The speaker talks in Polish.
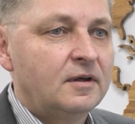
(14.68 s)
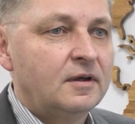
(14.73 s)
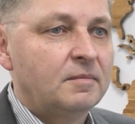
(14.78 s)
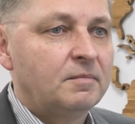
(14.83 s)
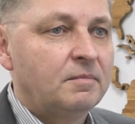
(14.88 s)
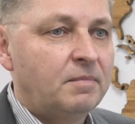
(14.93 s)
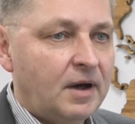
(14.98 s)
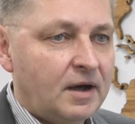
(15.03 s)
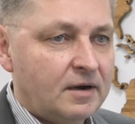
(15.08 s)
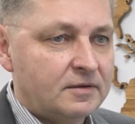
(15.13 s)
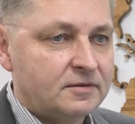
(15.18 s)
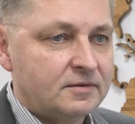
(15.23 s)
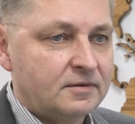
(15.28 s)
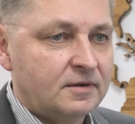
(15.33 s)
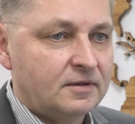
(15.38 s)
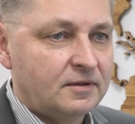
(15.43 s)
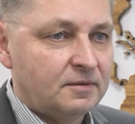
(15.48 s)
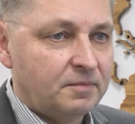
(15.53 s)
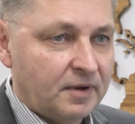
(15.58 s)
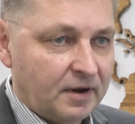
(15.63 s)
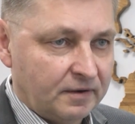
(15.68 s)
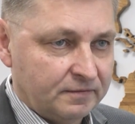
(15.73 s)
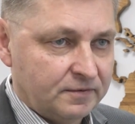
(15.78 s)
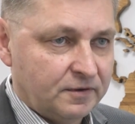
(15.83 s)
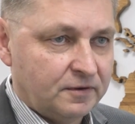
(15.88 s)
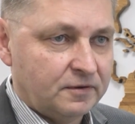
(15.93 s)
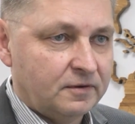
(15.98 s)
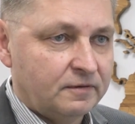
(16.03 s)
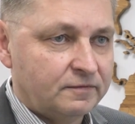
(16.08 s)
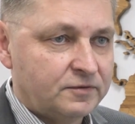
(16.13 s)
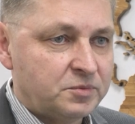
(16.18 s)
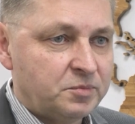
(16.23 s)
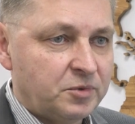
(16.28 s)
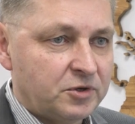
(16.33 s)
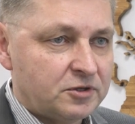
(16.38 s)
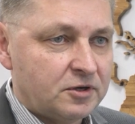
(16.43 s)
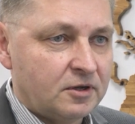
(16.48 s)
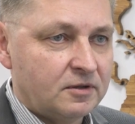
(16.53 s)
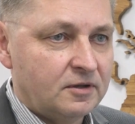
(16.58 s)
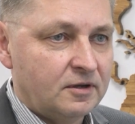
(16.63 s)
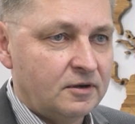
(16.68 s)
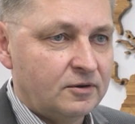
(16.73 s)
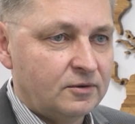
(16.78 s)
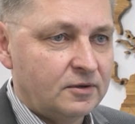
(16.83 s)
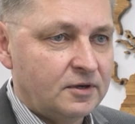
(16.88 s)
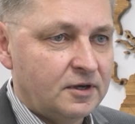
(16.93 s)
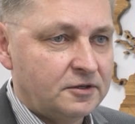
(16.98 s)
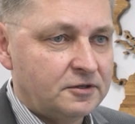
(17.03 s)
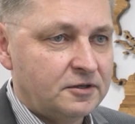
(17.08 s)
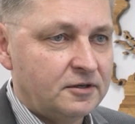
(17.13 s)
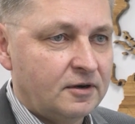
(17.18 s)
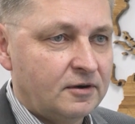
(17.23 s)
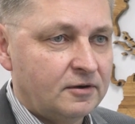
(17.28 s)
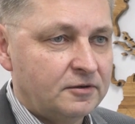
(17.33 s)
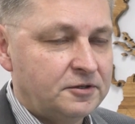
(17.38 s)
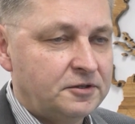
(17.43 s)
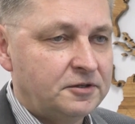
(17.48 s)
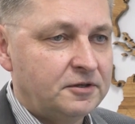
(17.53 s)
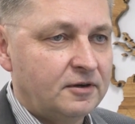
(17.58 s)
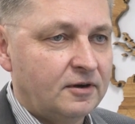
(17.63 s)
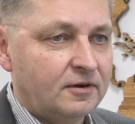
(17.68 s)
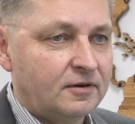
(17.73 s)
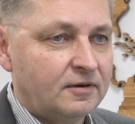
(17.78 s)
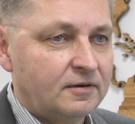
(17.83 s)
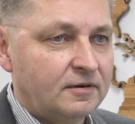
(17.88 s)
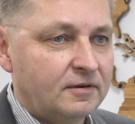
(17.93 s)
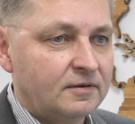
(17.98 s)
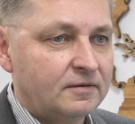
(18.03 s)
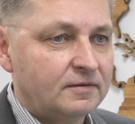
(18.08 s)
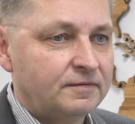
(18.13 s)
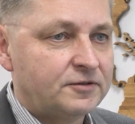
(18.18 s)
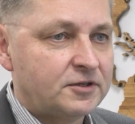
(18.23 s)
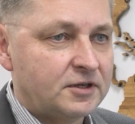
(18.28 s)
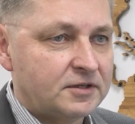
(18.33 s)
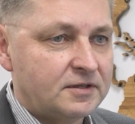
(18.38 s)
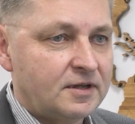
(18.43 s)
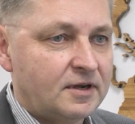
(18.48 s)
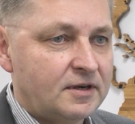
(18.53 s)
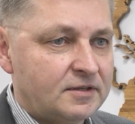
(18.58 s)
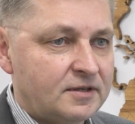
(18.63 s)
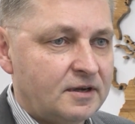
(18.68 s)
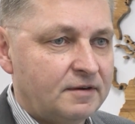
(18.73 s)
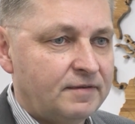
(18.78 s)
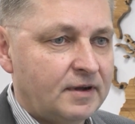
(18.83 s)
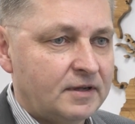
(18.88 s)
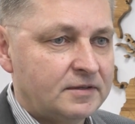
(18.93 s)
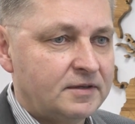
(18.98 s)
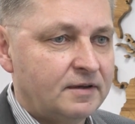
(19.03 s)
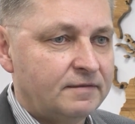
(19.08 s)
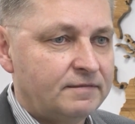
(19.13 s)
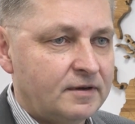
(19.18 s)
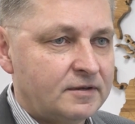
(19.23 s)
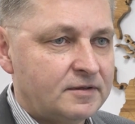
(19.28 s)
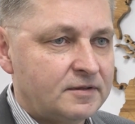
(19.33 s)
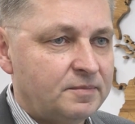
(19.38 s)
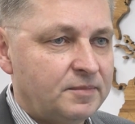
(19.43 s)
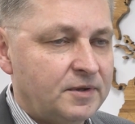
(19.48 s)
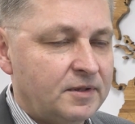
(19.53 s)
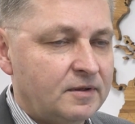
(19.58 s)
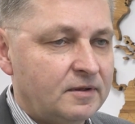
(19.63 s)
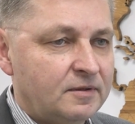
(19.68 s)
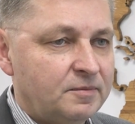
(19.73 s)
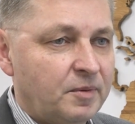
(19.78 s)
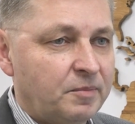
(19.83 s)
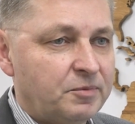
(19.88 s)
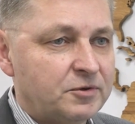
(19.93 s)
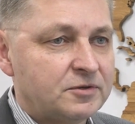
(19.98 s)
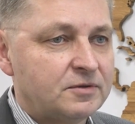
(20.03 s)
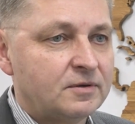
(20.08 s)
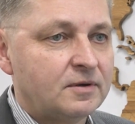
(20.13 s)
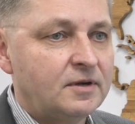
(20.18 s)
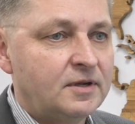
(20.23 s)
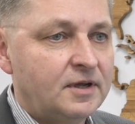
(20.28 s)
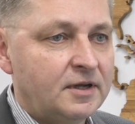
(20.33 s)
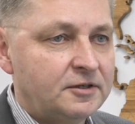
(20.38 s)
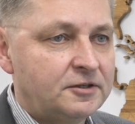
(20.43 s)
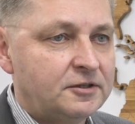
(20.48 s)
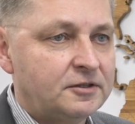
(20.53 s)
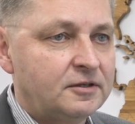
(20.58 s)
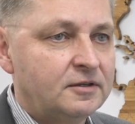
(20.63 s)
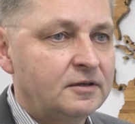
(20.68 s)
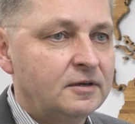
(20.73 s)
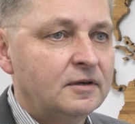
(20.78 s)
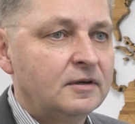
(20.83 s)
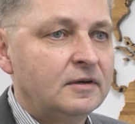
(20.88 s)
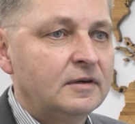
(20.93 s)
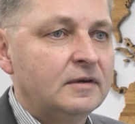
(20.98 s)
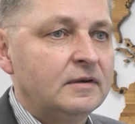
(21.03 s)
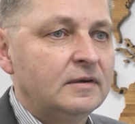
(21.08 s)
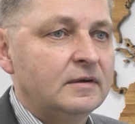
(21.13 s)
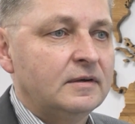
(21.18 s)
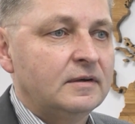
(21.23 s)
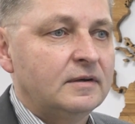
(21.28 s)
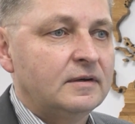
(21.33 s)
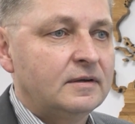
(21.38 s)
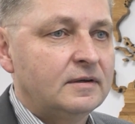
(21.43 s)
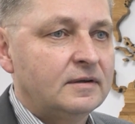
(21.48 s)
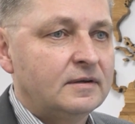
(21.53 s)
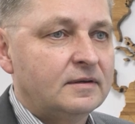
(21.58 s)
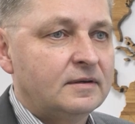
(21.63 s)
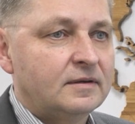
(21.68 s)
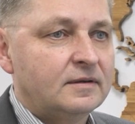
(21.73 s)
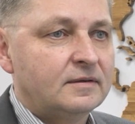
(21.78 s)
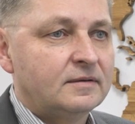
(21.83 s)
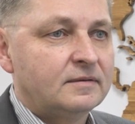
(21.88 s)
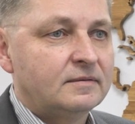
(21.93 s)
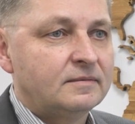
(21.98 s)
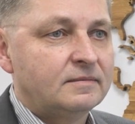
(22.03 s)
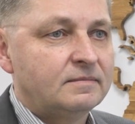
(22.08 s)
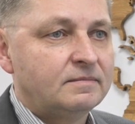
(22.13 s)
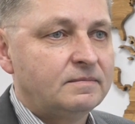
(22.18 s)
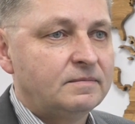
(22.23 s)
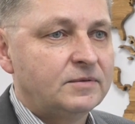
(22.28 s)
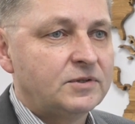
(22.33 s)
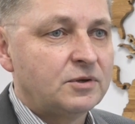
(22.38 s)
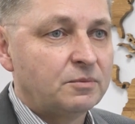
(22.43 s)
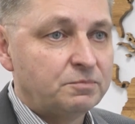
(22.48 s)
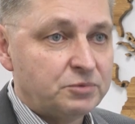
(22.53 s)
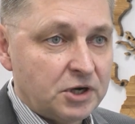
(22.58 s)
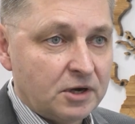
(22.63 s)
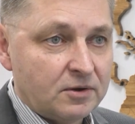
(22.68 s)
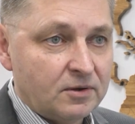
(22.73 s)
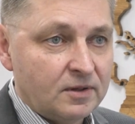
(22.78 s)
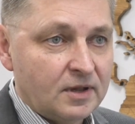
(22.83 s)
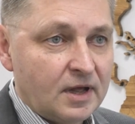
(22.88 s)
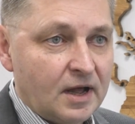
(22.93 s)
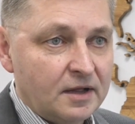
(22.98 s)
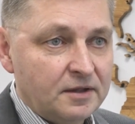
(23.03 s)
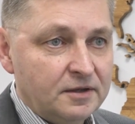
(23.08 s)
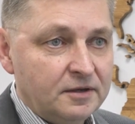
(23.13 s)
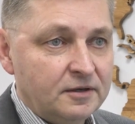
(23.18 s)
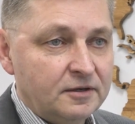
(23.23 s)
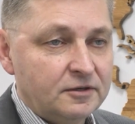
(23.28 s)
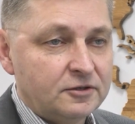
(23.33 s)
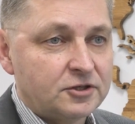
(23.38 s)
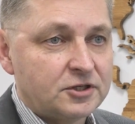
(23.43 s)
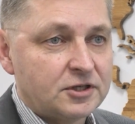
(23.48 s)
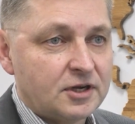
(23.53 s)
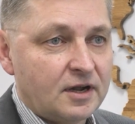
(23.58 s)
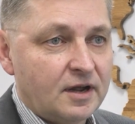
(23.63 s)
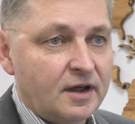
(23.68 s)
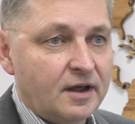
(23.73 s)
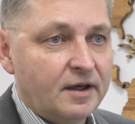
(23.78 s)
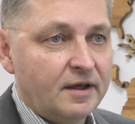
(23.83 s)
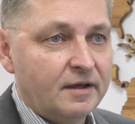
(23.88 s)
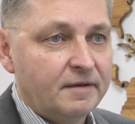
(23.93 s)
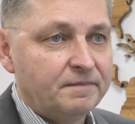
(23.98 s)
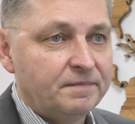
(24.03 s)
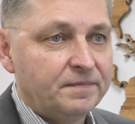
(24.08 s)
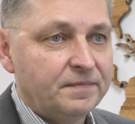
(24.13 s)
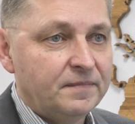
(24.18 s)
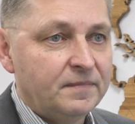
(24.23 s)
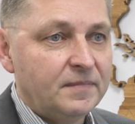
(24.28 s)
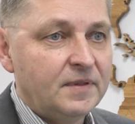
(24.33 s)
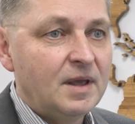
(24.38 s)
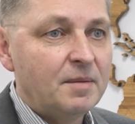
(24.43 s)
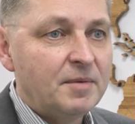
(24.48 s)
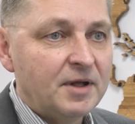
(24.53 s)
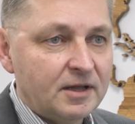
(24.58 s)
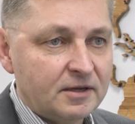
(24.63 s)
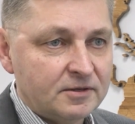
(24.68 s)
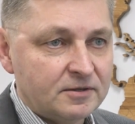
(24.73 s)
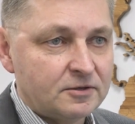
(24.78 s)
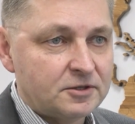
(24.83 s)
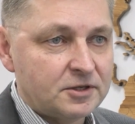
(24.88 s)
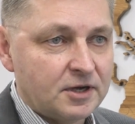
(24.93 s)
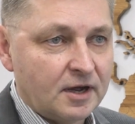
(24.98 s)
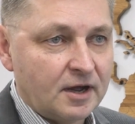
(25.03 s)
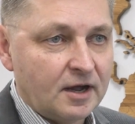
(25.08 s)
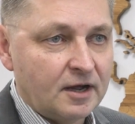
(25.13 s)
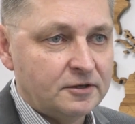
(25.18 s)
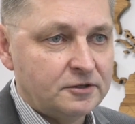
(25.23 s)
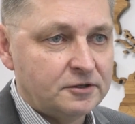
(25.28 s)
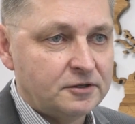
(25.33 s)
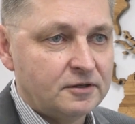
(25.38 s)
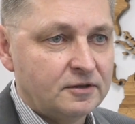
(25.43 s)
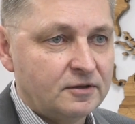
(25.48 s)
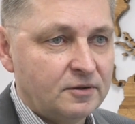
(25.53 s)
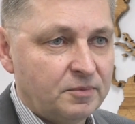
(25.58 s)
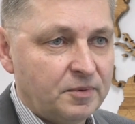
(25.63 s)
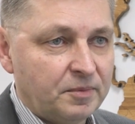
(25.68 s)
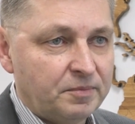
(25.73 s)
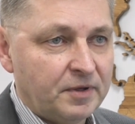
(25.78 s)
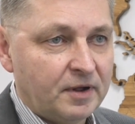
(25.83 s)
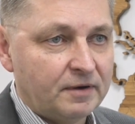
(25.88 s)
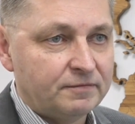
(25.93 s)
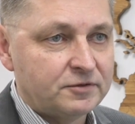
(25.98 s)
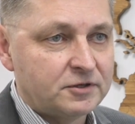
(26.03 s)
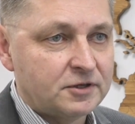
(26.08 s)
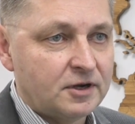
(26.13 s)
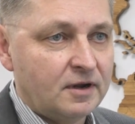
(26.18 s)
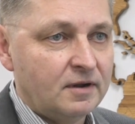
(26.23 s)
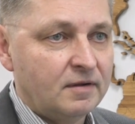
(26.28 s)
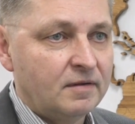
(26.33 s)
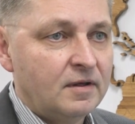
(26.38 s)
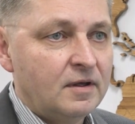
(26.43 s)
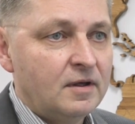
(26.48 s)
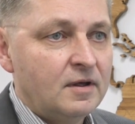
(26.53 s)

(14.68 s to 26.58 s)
bardzo, ale to bardzo wzmożony ruch, jeśli chodzi o wczesne rezerwacje first minute. Po prostu klienci Yy, są przekonani, że nie ma na co czekać, to po pierwsze.